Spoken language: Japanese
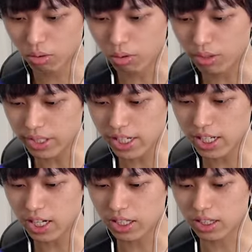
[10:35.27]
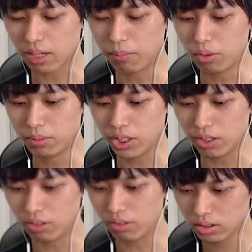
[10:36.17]
これでいけなかったらもう無理
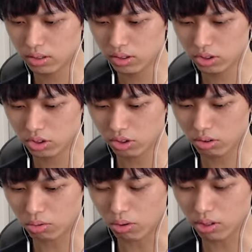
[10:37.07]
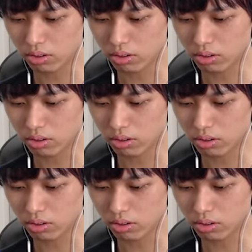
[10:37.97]
よ。ちょっと怖